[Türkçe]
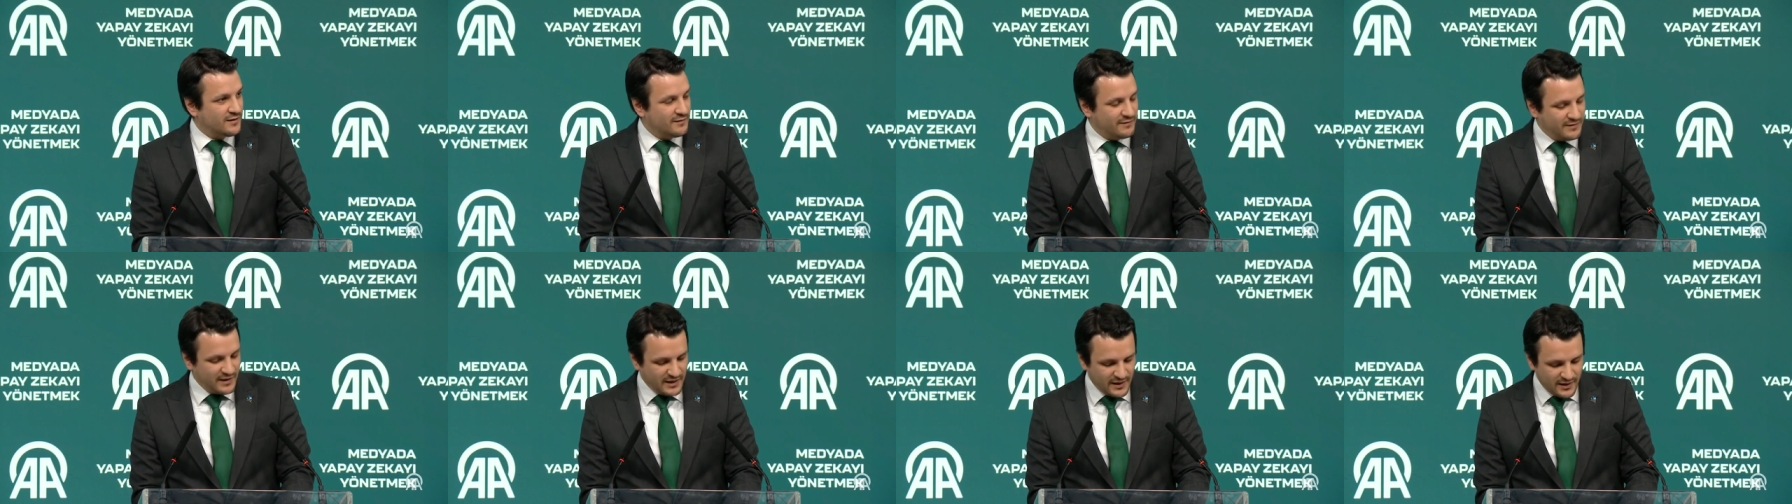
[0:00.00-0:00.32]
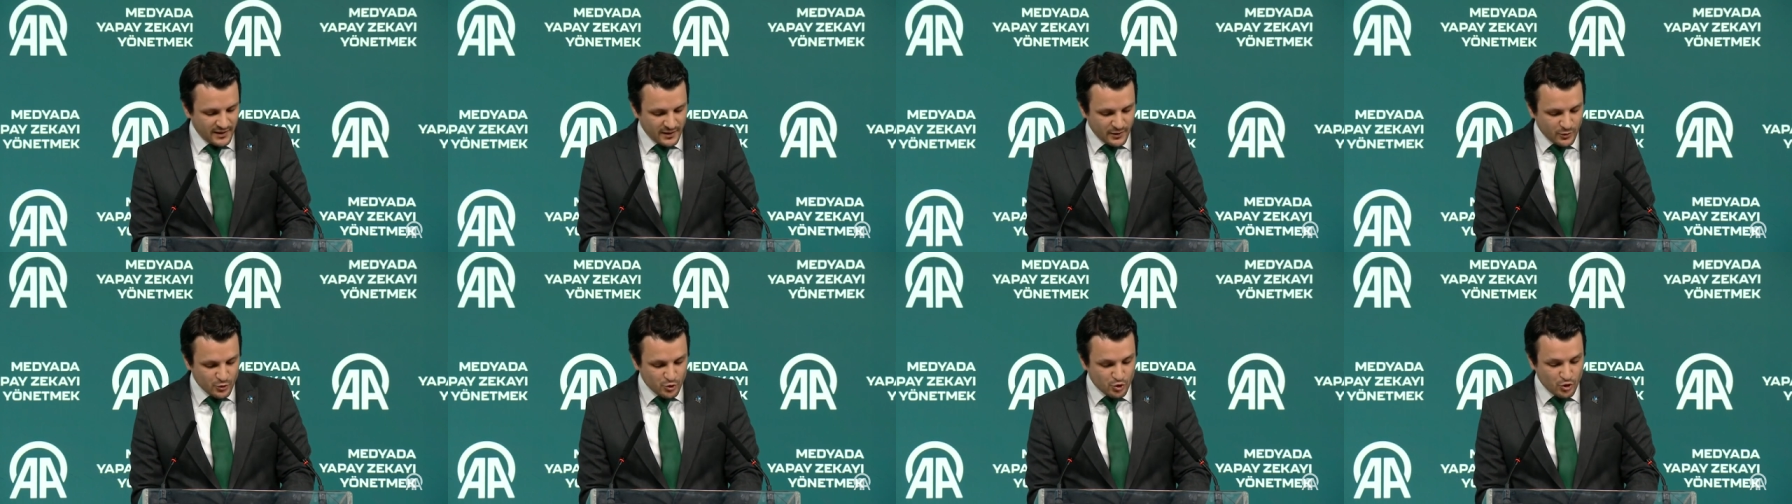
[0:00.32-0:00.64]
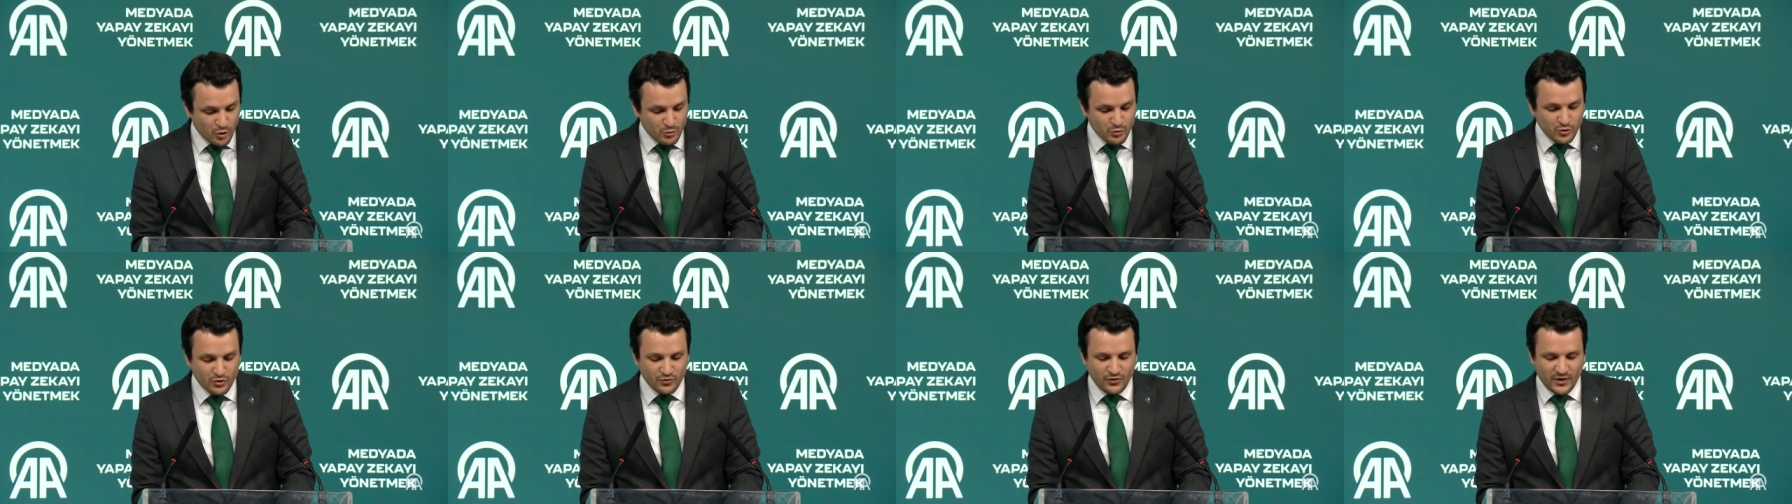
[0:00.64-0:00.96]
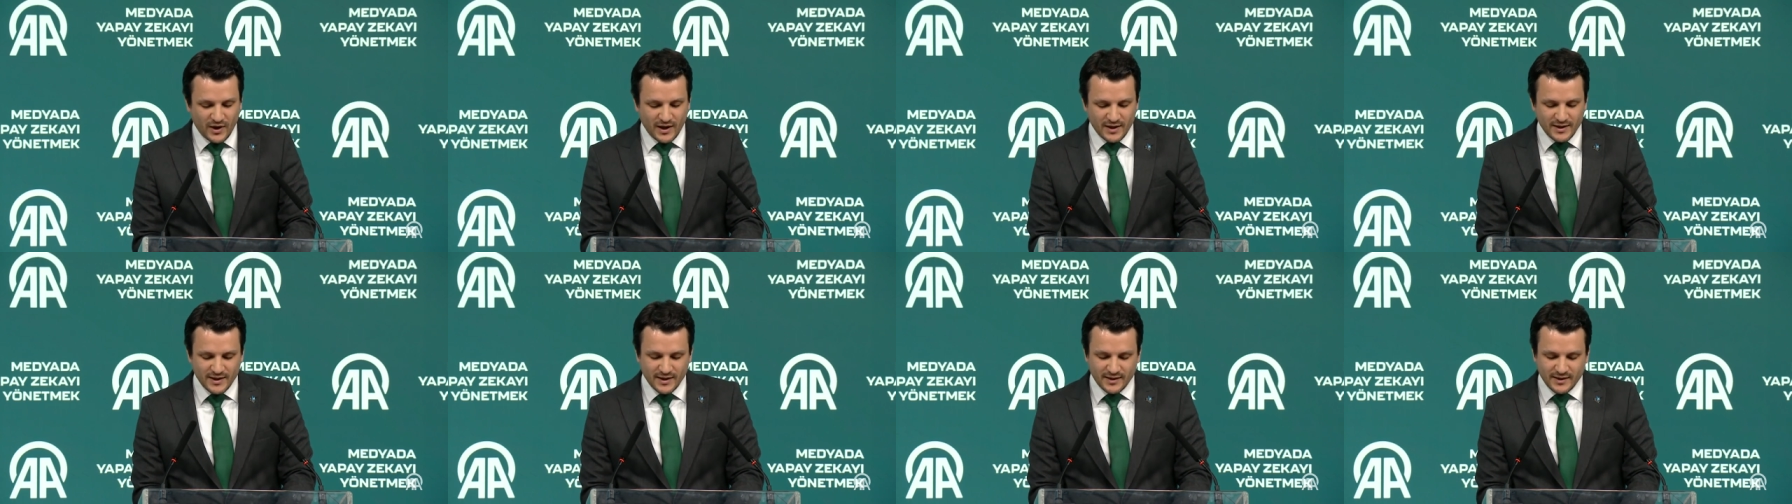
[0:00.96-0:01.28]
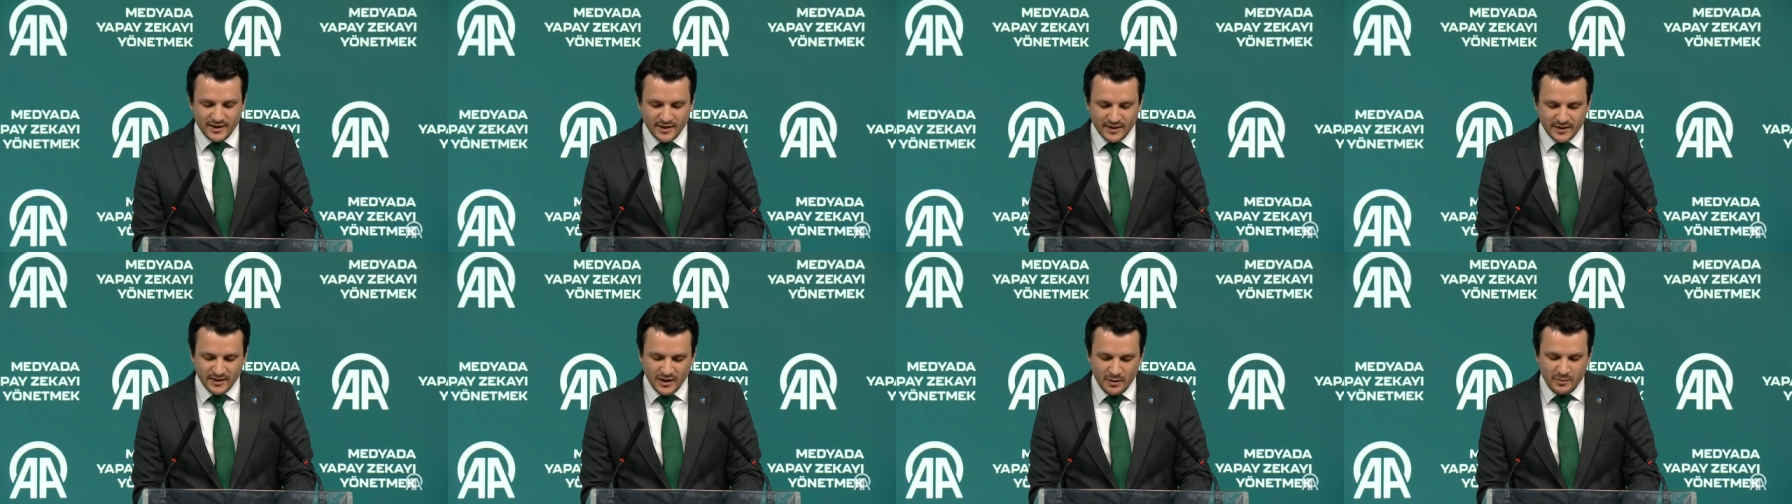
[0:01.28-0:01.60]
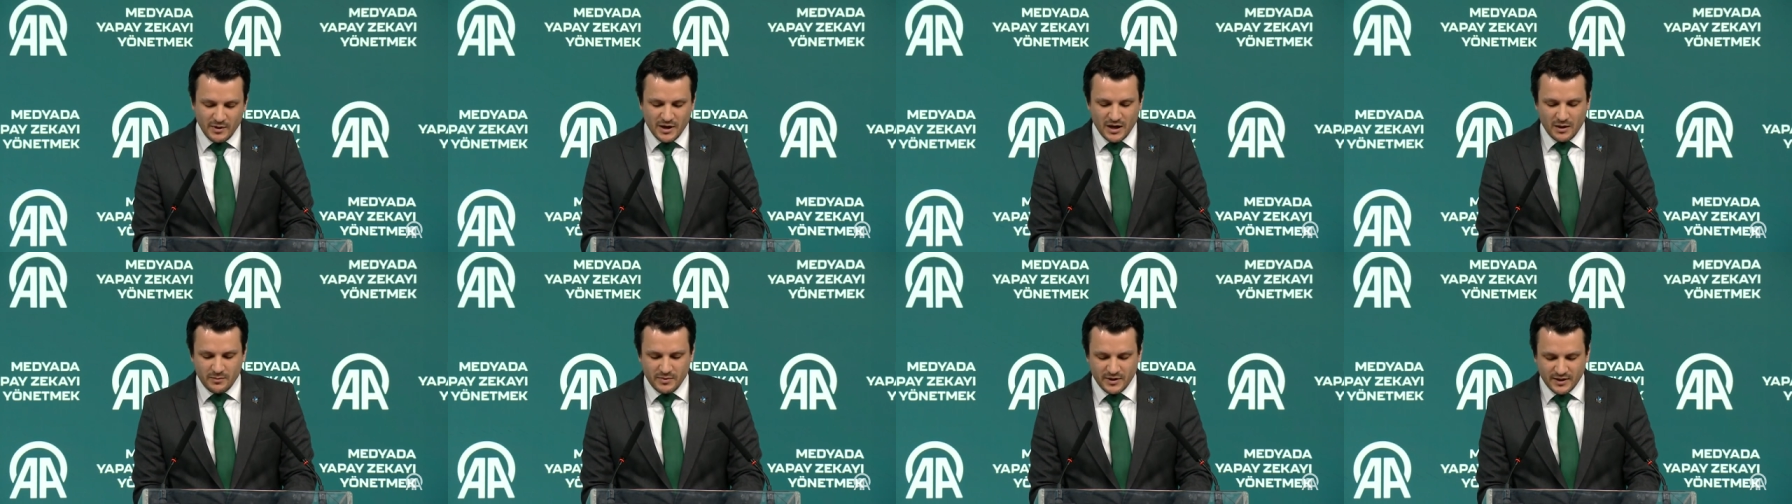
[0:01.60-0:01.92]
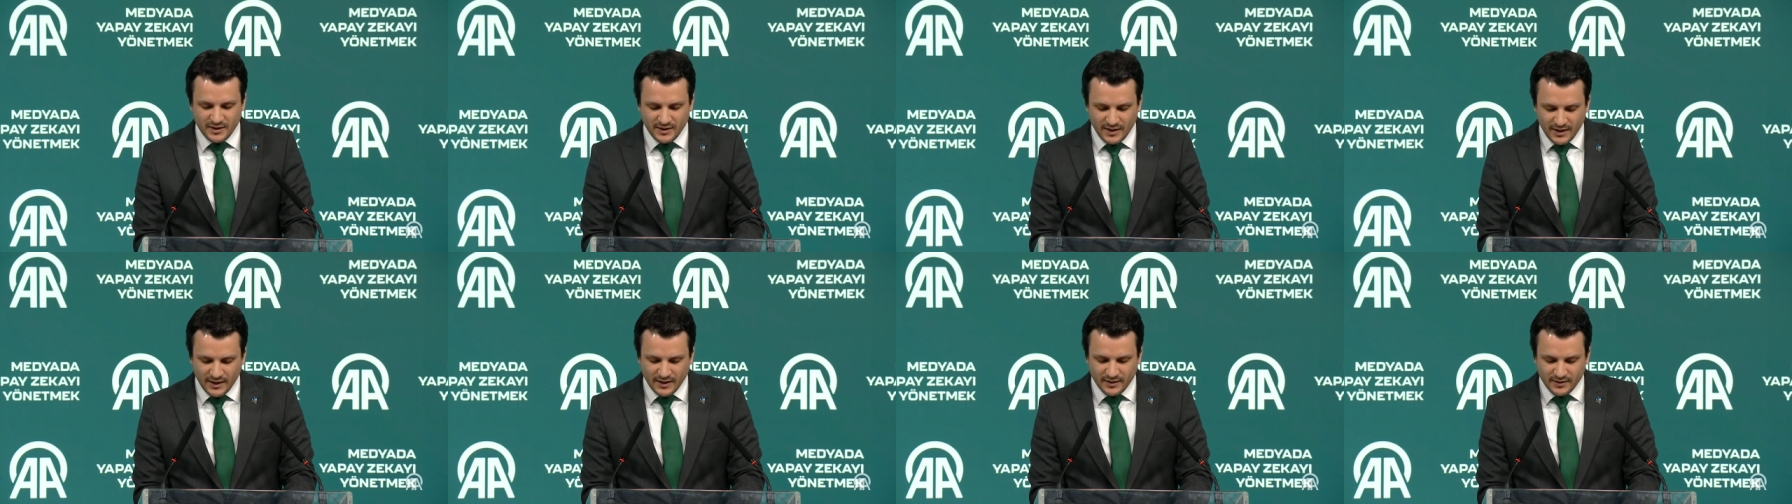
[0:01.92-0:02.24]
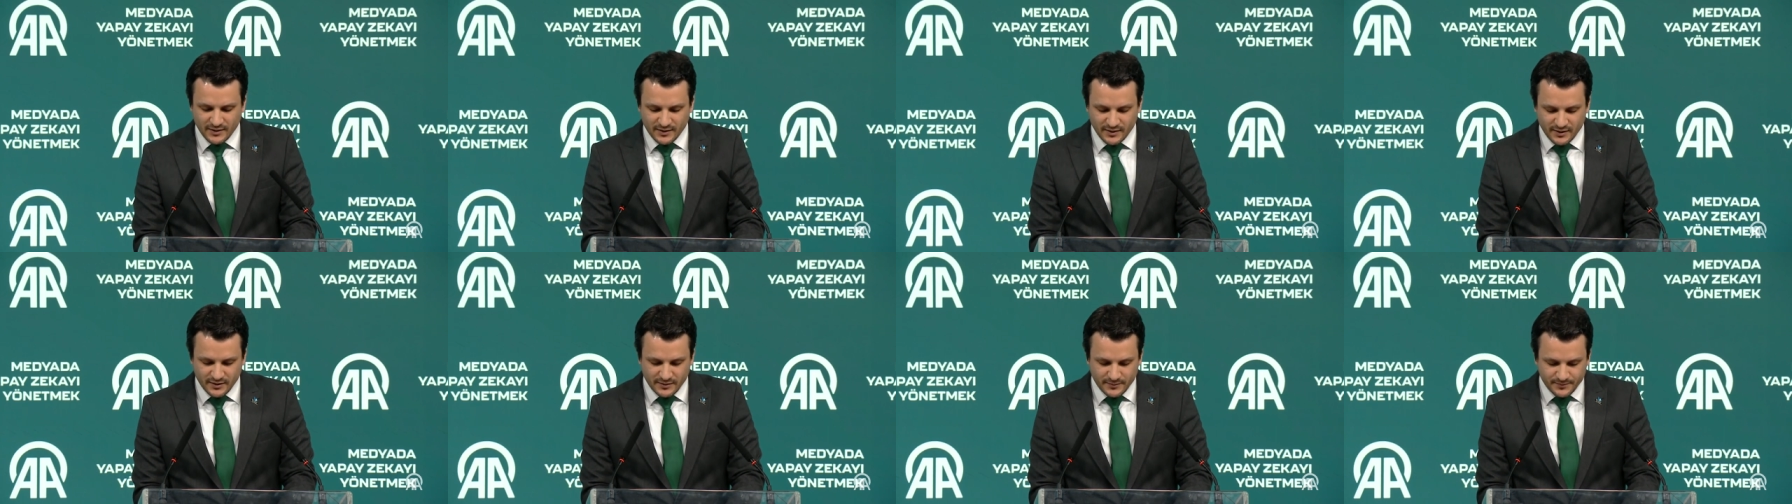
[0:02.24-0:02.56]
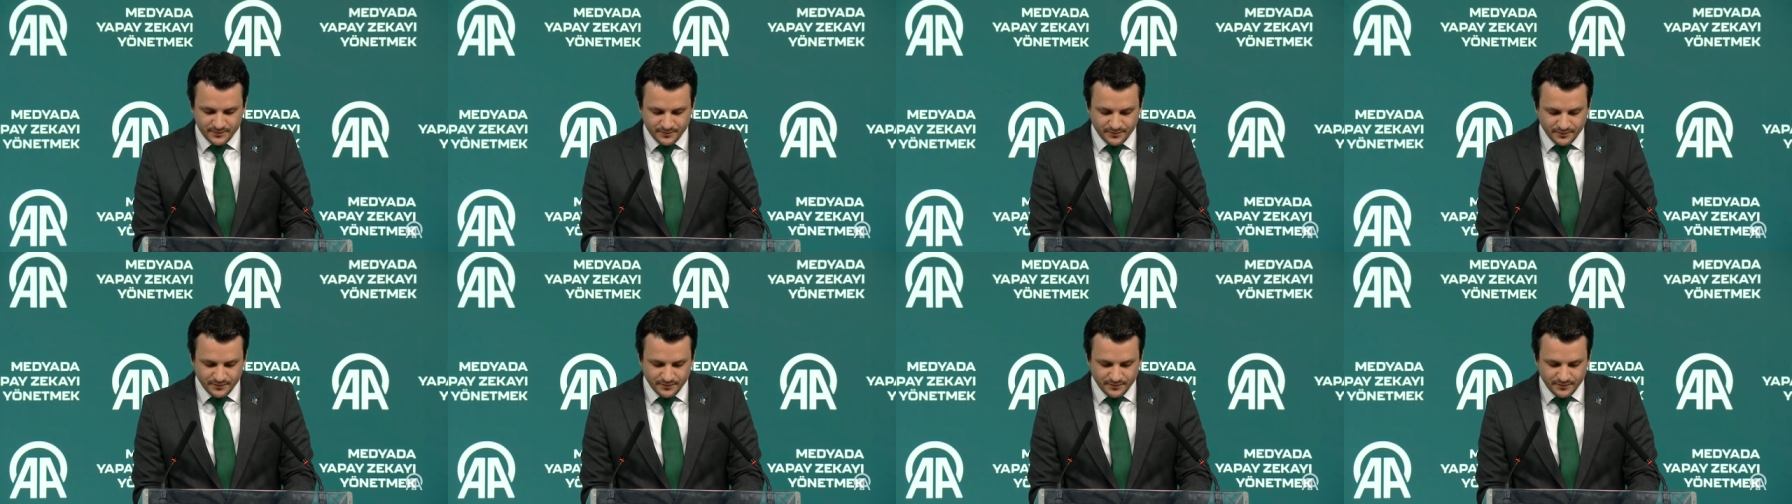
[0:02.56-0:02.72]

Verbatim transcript: ve sömürü faaliyetlerini de beraberinde getirdi